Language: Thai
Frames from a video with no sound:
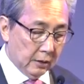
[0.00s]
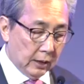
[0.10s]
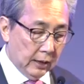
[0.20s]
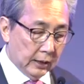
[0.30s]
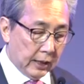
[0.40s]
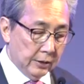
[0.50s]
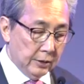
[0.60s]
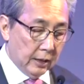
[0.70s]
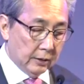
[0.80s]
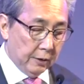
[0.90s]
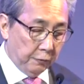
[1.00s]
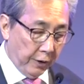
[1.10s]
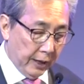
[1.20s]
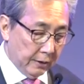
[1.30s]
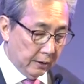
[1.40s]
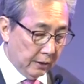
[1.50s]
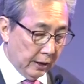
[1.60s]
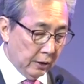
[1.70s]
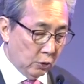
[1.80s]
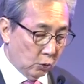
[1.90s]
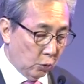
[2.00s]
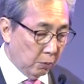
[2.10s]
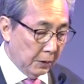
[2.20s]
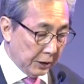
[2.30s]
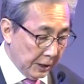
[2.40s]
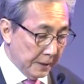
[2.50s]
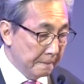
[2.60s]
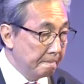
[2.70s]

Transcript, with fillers: กันและกันอย่างแน่นแฟ้นในทุกๆมิติ